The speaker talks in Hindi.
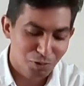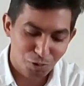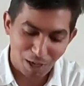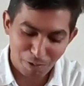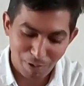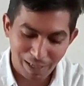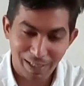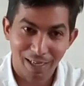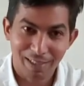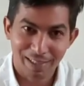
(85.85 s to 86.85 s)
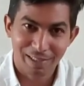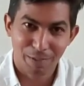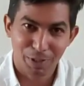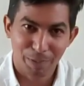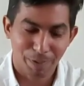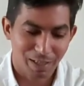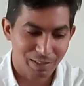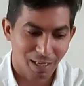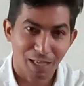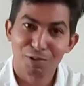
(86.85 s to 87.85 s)
सुना हुआ ज्ञान है सबके
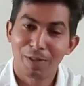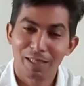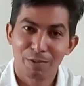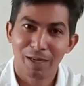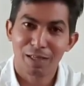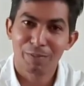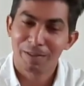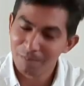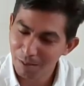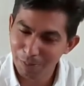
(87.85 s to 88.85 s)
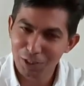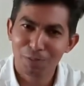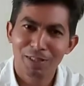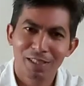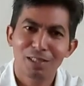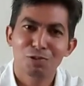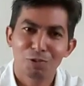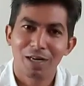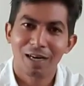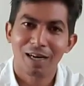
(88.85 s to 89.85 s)
पास आत्मा के बारे में बच्चे बच्चे ने
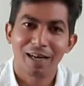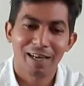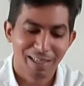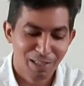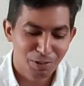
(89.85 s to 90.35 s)
सुन रखा है